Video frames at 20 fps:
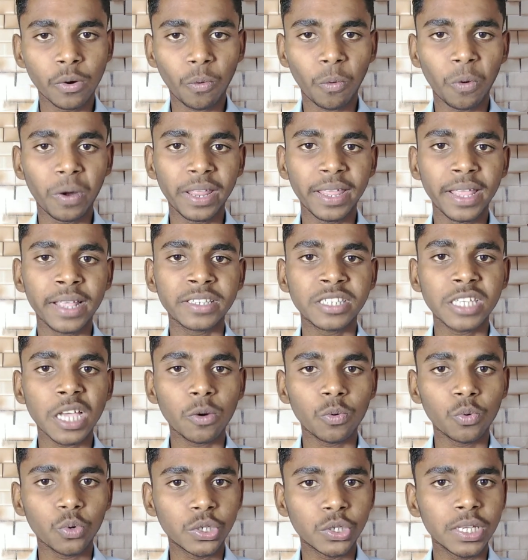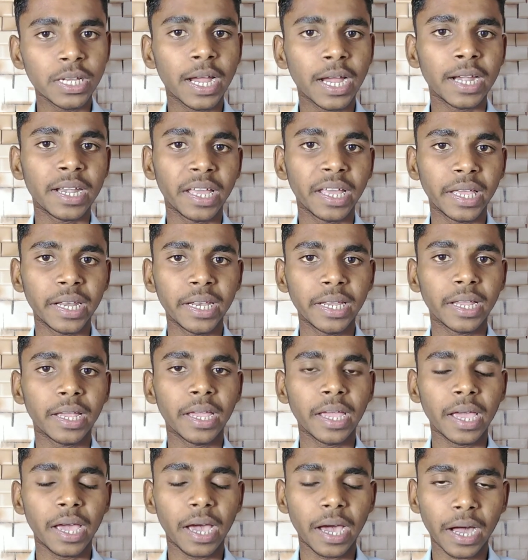ऑडियंस है उसी कैटेगरी का
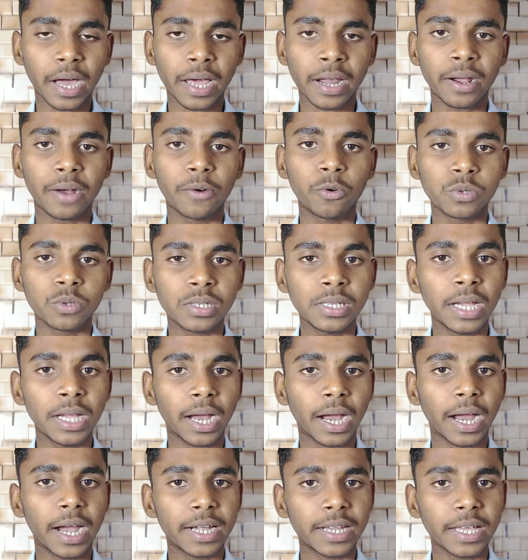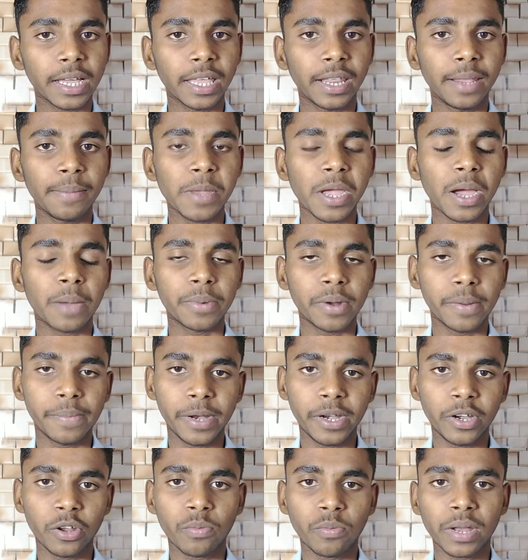है अगर उसी कैटेगरी में आपने
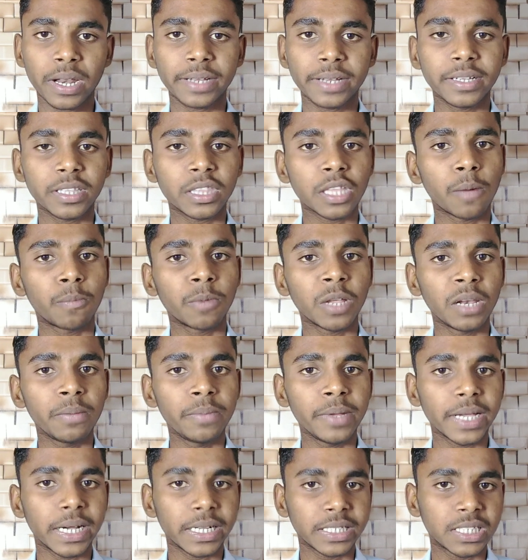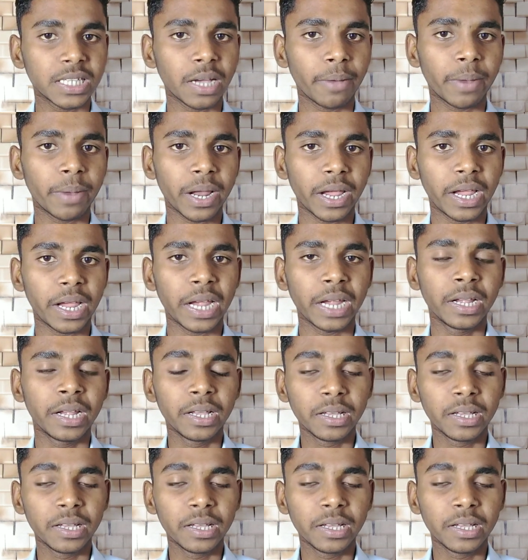वीडियो बनाई है थमनेल भी अच्छा बनाया है